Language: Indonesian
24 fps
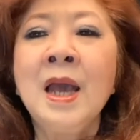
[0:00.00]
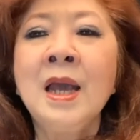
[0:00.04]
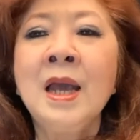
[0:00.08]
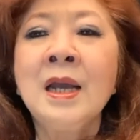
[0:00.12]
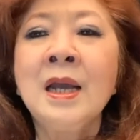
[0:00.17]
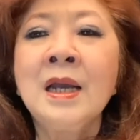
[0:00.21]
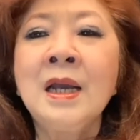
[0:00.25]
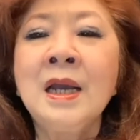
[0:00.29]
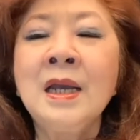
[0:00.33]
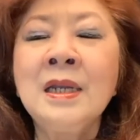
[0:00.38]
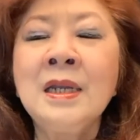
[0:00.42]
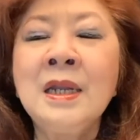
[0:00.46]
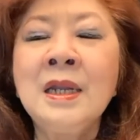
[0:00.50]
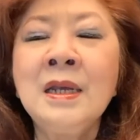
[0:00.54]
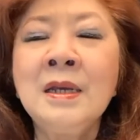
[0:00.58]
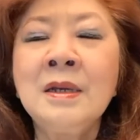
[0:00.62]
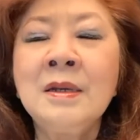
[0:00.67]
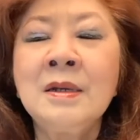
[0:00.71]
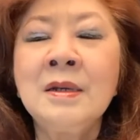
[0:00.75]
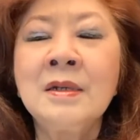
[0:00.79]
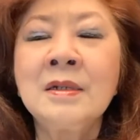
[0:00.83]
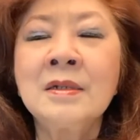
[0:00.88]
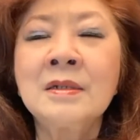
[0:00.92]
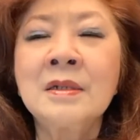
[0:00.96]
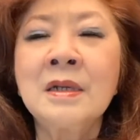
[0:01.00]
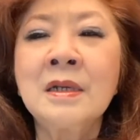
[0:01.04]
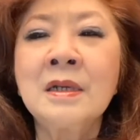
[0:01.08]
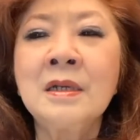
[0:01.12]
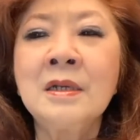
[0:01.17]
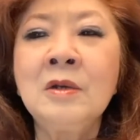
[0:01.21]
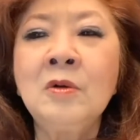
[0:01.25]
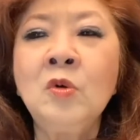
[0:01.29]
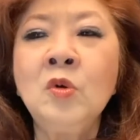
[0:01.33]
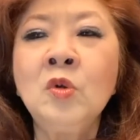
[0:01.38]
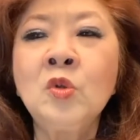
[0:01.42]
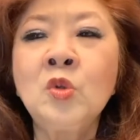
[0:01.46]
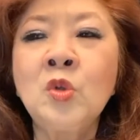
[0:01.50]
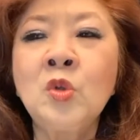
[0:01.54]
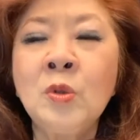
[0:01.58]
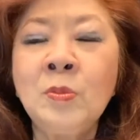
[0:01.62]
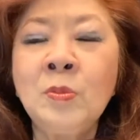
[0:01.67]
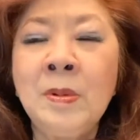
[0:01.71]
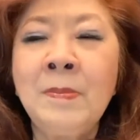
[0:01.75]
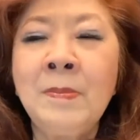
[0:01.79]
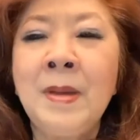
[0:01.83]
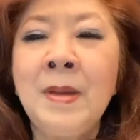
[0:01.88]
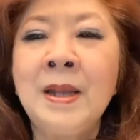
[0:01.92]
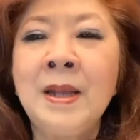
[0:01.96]
Karena untuk
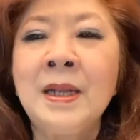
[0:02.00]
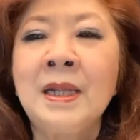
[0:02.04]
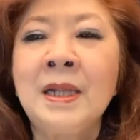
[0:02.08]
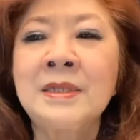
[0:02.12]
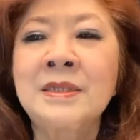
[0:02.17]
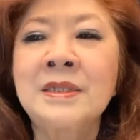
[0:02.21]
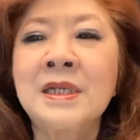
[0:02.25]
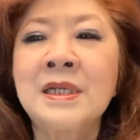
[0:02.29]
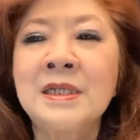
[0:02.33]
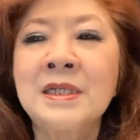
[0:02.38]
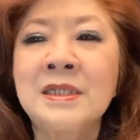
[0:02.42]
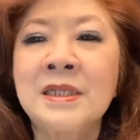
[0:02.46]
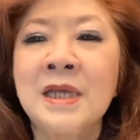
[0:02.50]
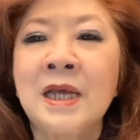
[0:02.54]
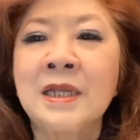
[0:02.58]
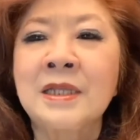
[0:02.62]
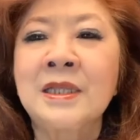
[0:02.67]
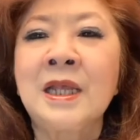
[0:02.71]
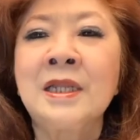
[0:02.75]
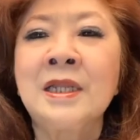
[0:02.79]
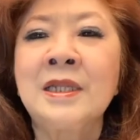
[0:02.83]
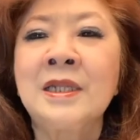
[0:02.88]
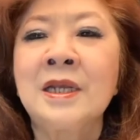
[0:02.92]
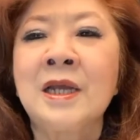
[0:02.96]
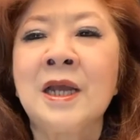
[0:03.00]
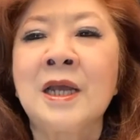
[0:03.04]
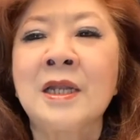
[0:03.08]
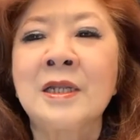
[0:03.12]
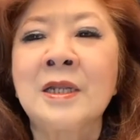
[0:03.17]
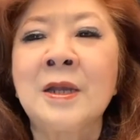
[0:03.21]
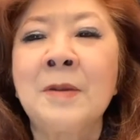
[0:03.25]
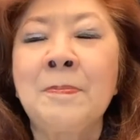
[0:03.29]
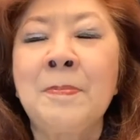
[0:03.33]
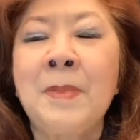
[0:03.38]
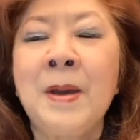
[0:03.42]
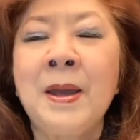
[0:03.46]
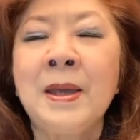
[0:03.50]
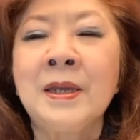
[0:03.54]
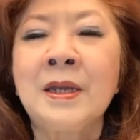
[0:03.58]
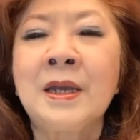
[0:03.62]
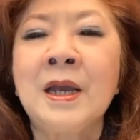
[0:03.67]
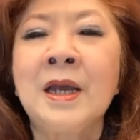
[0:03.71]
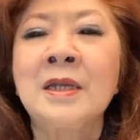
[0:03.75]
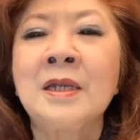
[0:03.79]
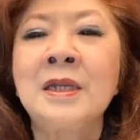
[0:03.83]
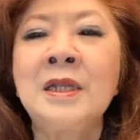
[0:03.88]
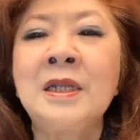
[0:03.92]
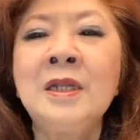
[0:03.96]
membalas kejahatan dengan
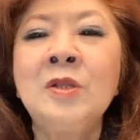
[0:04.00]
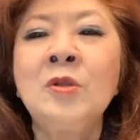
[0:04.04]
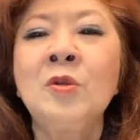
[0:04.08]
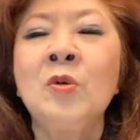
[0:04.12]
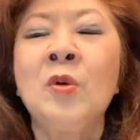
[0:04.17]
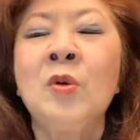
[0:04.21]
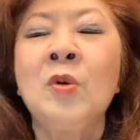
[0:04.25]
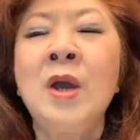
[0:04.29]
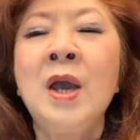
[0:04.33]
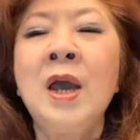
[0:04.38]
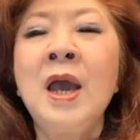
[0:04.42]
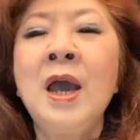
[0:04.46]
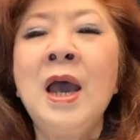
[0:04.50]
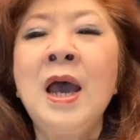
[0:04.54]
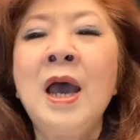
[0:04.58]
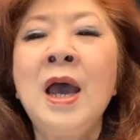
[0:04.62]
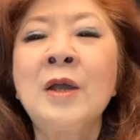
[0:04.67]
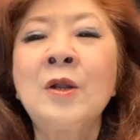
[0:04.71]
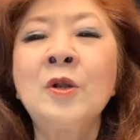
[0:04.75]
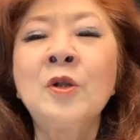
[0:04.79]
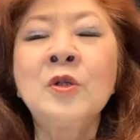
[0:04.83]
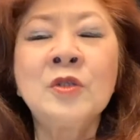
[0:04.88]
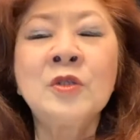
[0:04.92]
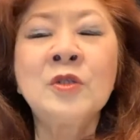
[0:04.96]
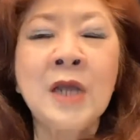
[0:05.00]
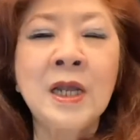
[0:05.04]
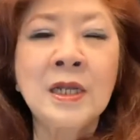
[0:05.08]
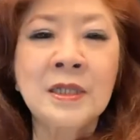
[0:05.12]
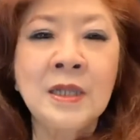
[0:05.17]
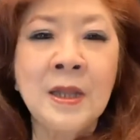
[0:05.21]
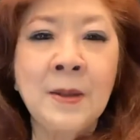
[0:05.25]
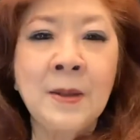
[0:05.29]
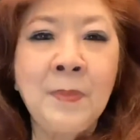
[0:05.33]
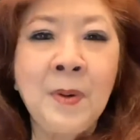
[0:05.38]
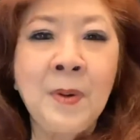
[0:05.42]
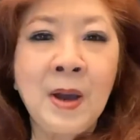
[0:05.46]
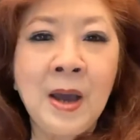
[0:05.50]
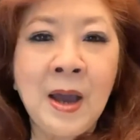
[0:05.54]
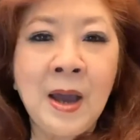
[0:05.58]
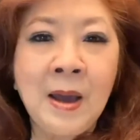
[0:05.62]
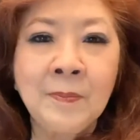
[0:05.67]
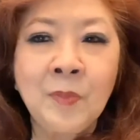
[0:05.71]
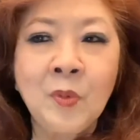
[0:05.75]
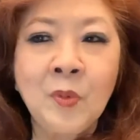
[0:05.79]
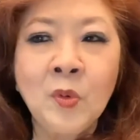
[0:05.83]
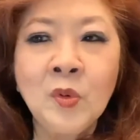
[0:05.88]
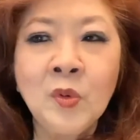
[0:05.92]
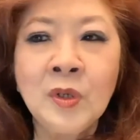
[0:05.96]
kebaikan itu harus ada
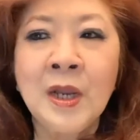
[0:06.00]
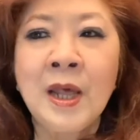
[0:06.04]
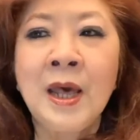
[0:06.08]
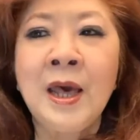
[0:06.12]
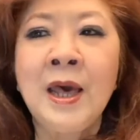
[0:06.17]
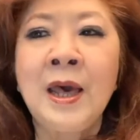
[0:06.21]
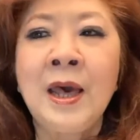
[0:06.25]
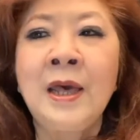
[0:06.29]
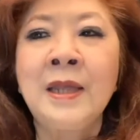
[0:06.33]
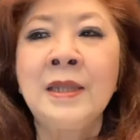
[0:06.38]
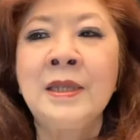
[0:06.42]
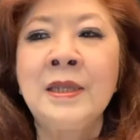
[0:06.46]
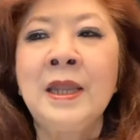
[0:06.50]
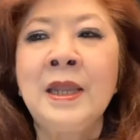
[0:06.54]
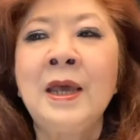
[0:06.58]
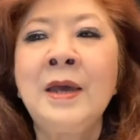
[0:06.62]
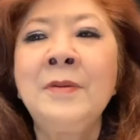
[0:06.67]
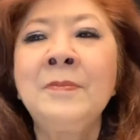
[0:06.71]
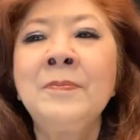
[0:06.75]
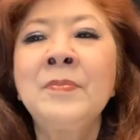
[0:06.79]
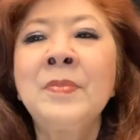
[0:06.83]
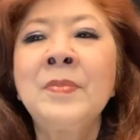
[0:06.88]
pengampunan ya,